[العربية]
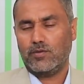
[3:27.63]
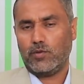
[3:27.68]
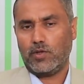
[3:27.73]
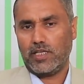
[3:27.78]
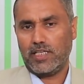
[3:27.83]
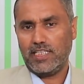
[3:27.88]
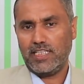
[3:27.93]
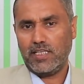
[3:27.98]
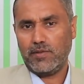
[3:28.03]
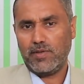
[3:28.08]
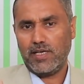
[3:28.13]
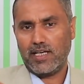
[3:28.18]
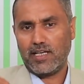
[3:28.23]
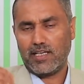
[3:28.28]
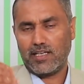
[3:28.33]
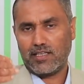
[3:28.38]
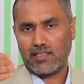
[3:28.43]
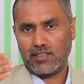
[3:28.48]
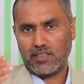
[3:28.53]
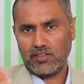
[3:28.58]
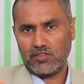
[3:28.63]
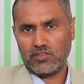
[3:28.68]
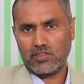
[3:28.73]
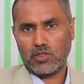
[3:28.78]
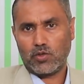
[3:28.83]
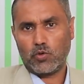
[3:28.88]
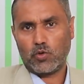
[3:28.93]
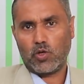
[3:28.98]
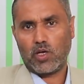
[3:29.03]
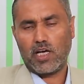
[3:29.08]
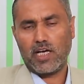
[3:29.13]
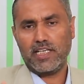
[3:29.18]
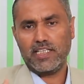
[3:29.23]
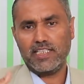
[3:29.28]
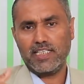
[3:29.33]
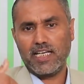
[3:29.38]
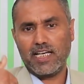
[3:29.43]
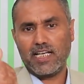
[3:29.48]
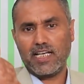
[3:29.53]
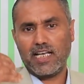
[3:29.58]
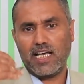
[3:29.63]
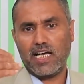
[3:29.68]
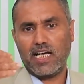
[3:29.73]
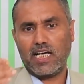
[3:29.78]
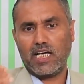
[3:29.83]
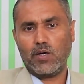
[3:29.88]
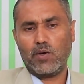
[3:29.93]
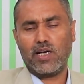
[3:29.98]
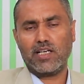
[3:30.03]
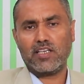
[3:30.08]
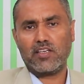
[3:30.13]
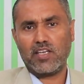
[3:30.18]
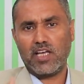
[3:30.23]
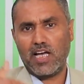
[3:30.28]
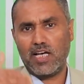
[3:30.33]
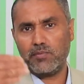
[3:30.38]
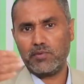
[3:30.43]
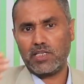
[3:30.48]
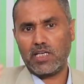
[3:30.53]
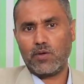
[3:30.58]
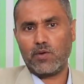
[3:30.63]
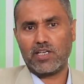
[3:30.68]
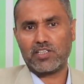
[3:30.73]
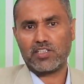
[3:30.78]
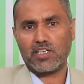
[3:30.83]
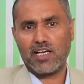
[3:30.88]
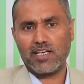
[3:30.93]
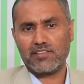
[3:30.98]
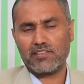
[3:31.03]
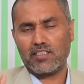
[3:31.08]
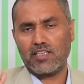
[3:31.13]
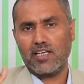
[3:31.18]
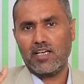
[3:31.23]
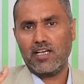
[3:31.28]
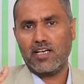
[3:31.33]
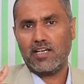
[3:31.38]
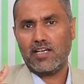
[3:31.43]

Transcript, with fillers: وإنما قصة قرآنية لها حوادث عابرة وأشخاص